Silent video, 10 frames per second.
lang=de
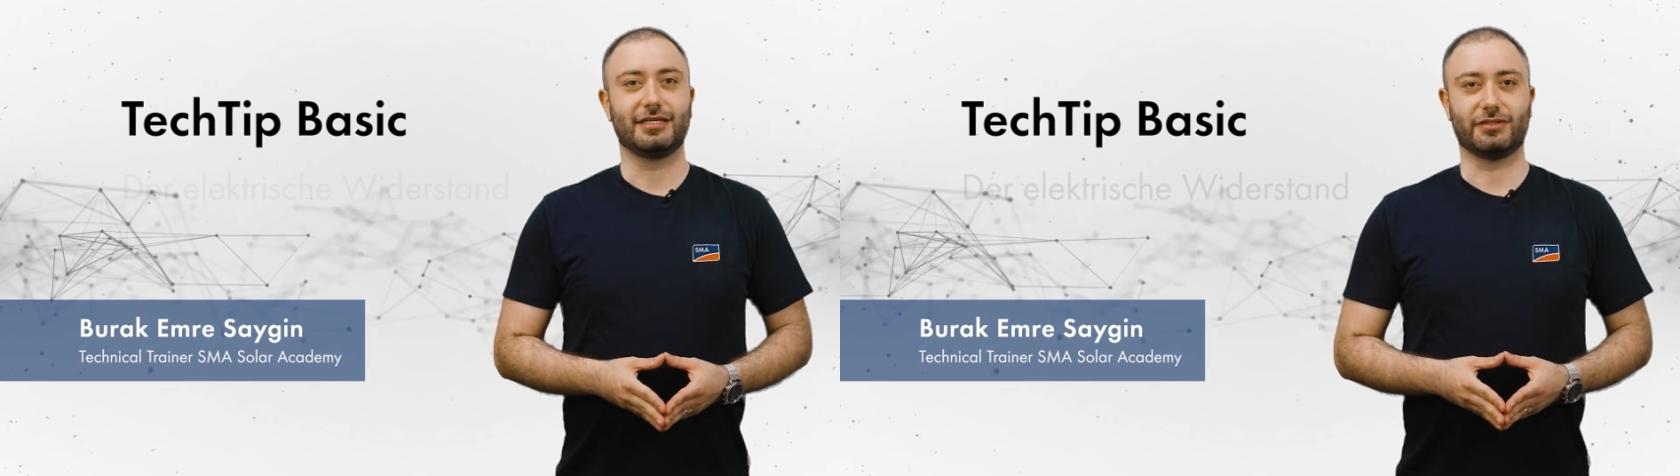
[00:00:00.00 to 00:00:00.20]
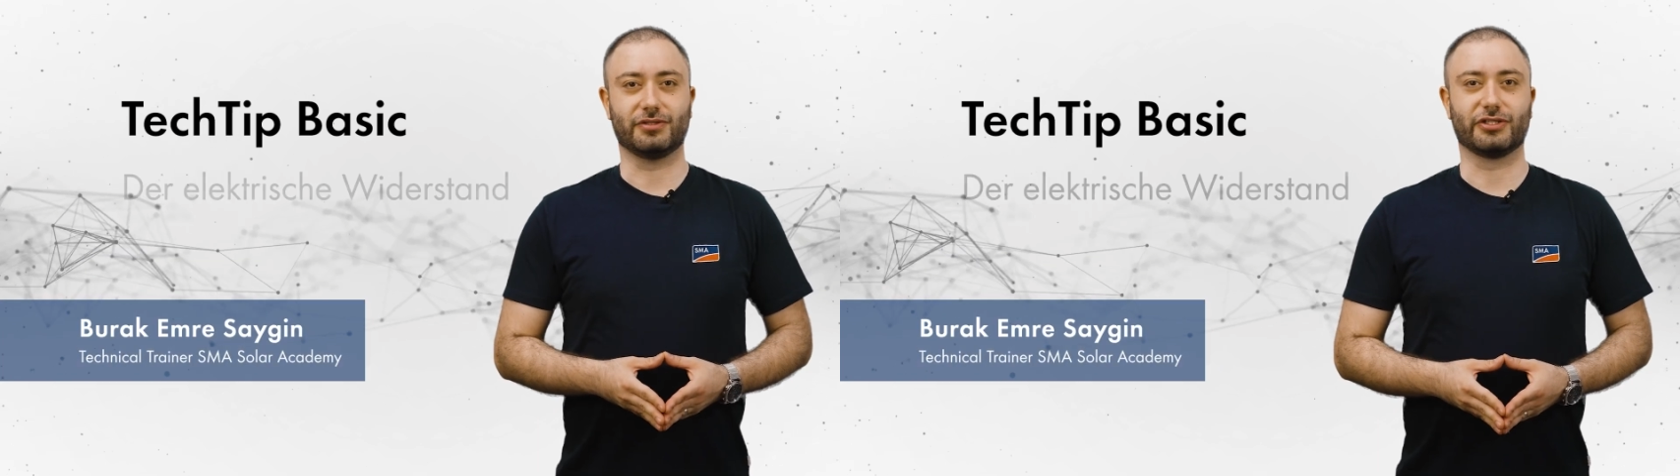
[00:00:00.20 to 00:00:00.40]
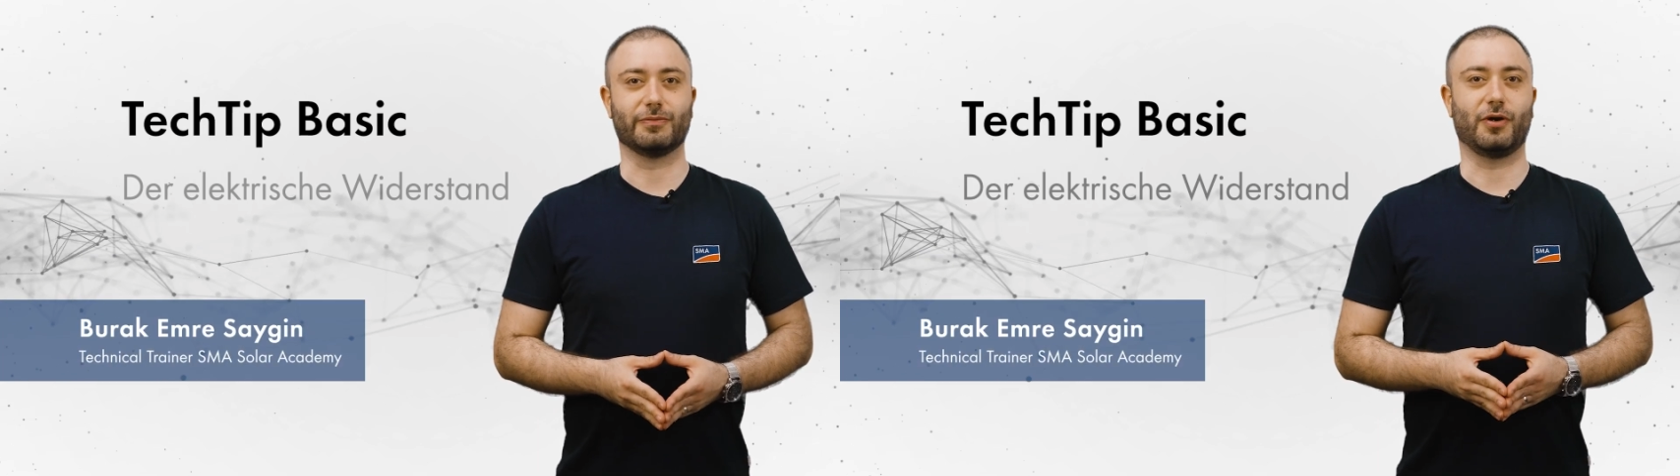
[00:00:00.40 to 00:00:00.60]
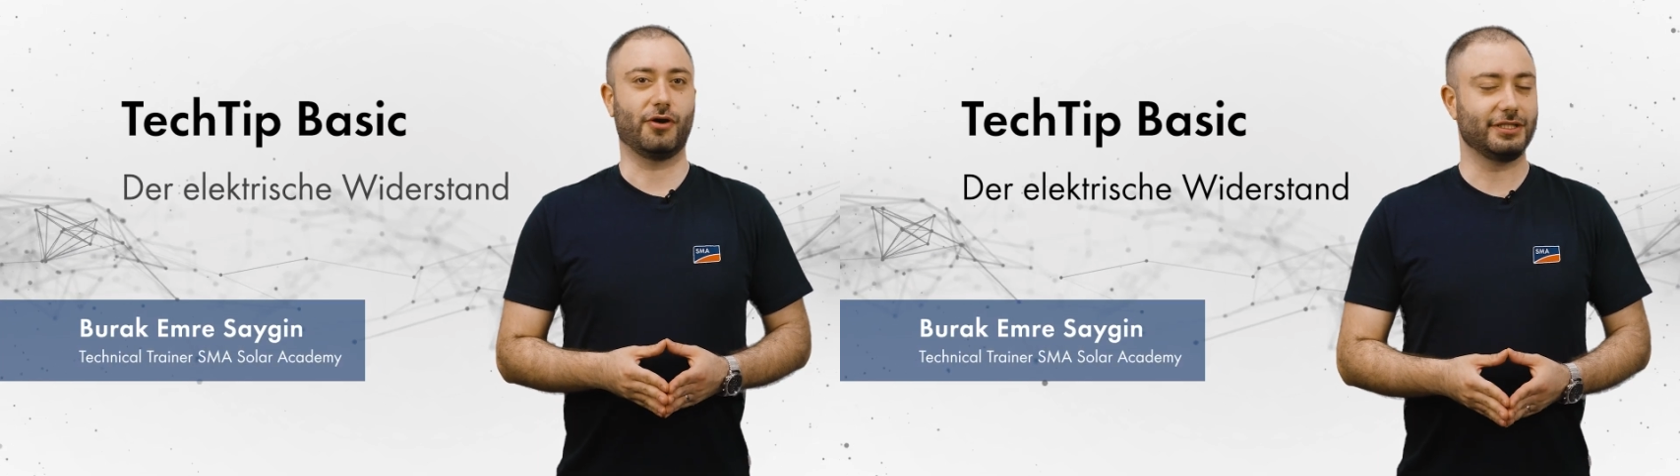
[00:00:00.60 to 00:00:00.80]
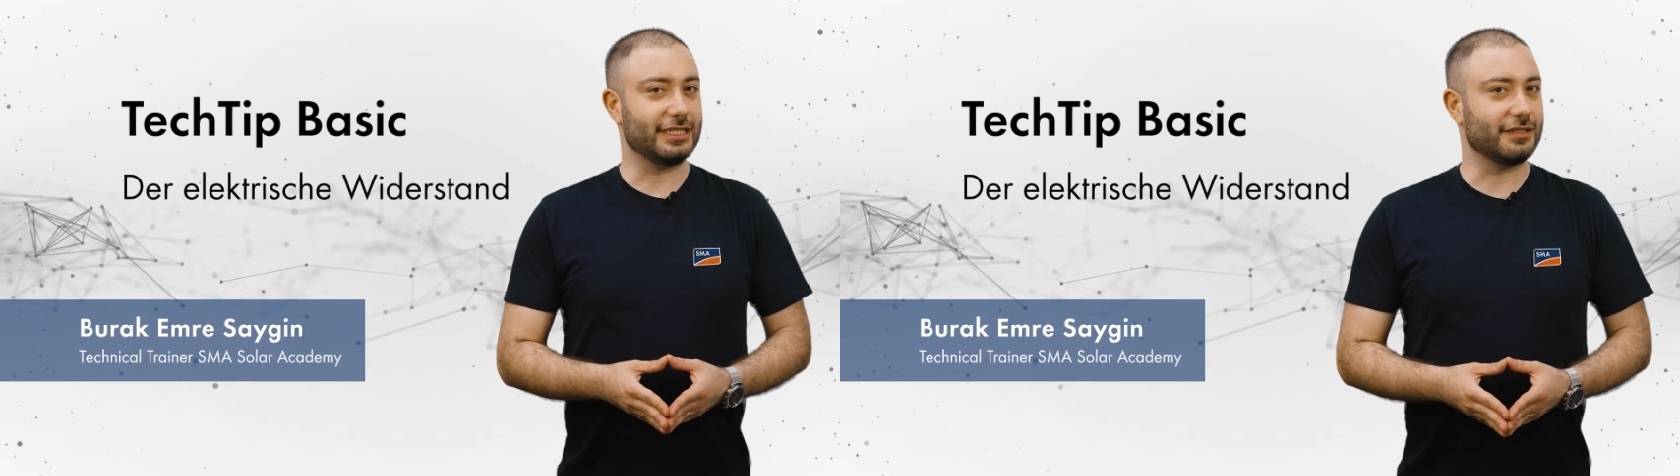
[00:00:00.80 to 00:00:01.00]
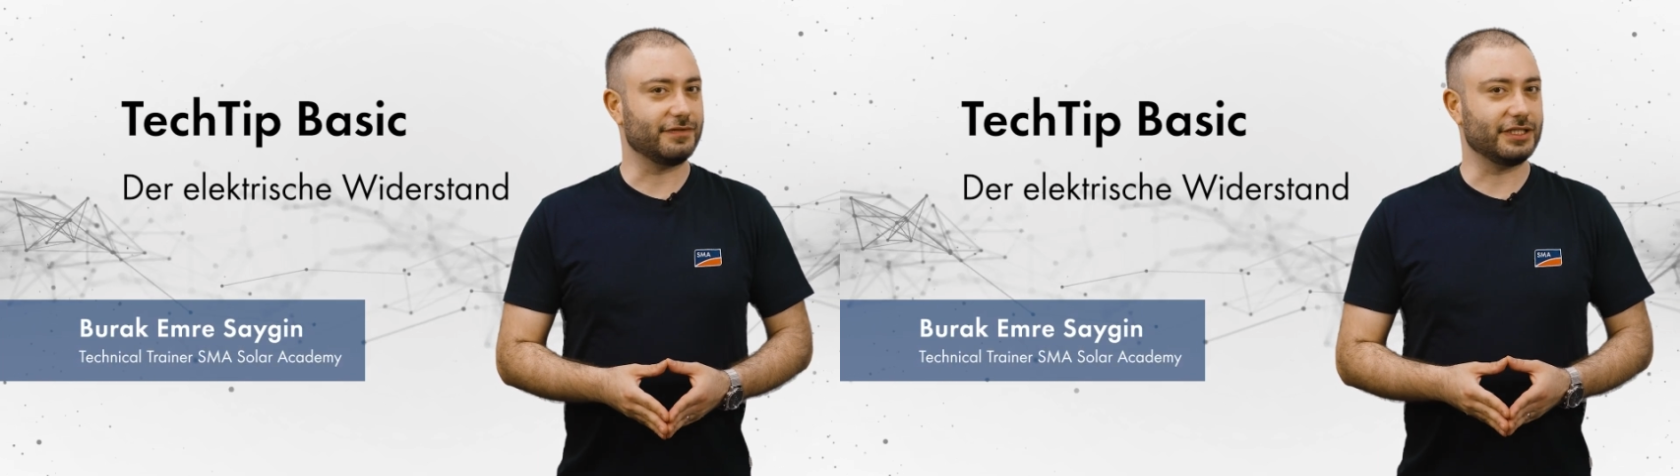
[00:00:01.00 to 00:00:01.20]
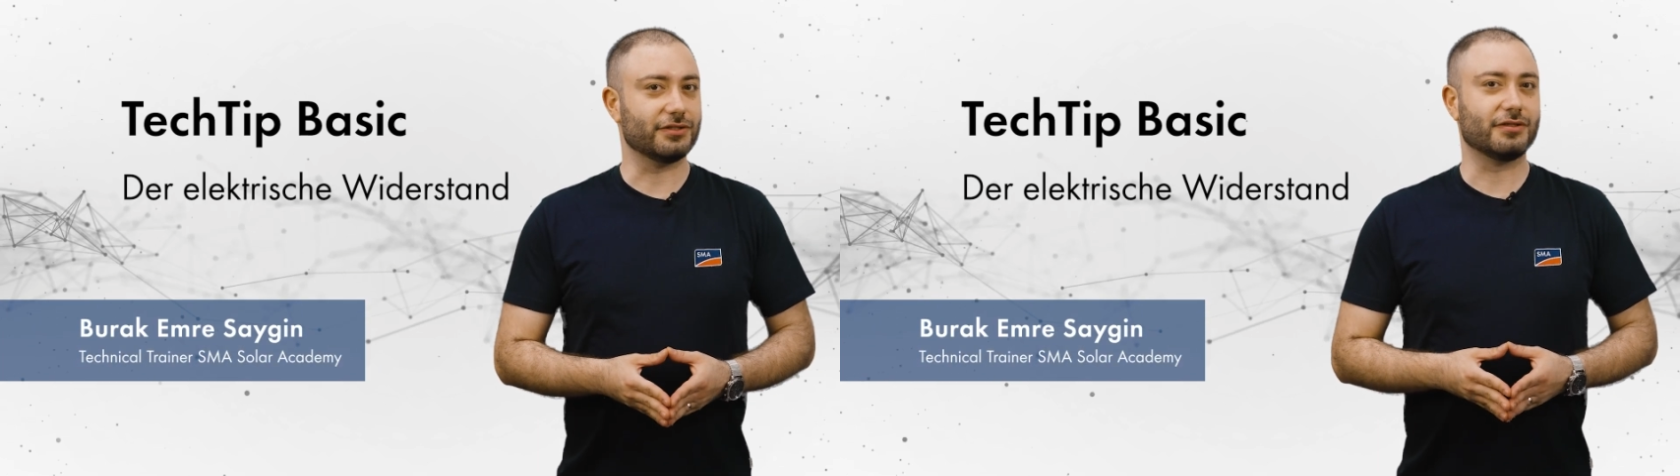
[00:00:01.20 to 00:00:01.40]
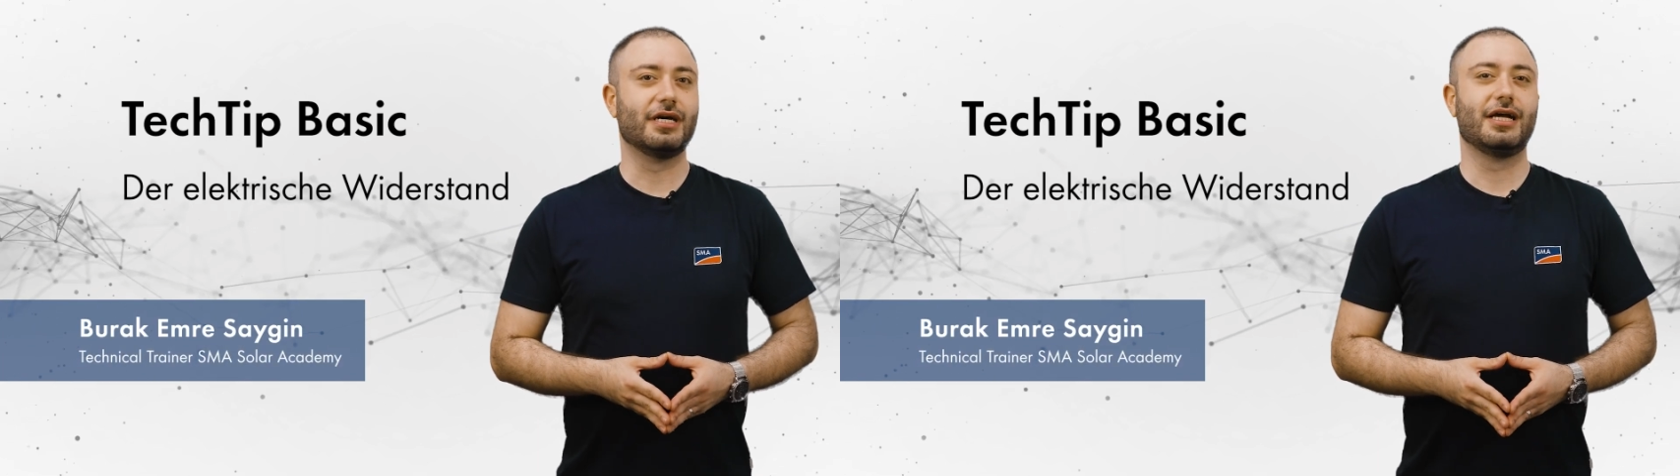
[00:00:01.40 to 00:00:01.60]
In unserem heutigen
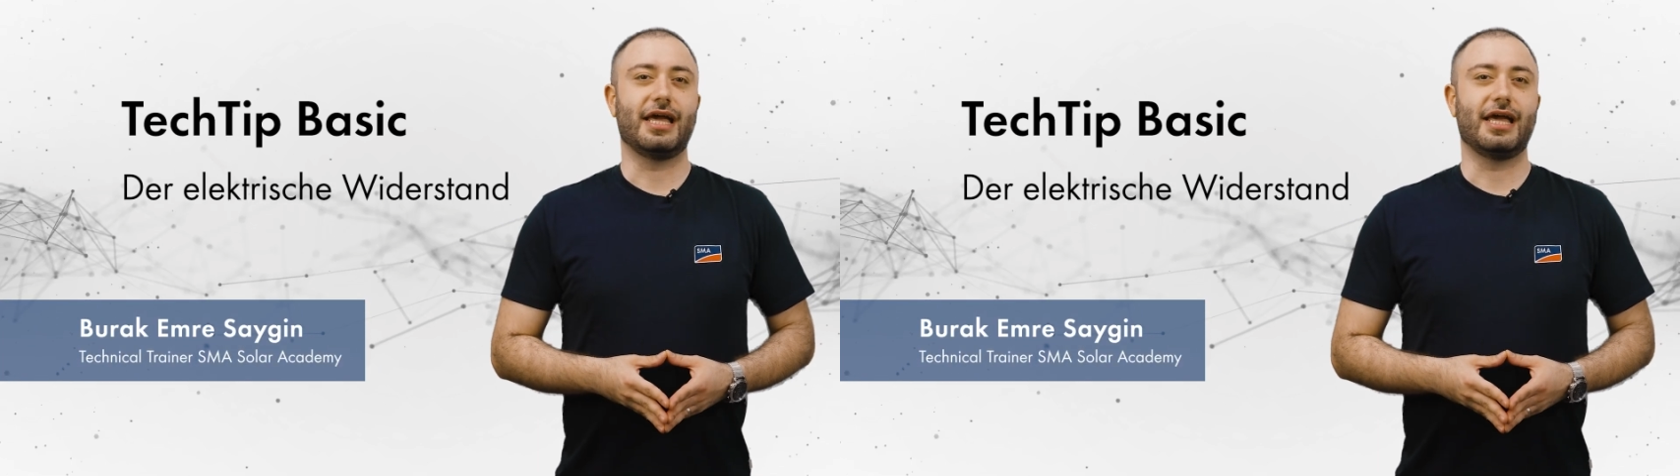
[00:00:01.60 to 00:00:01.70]
Video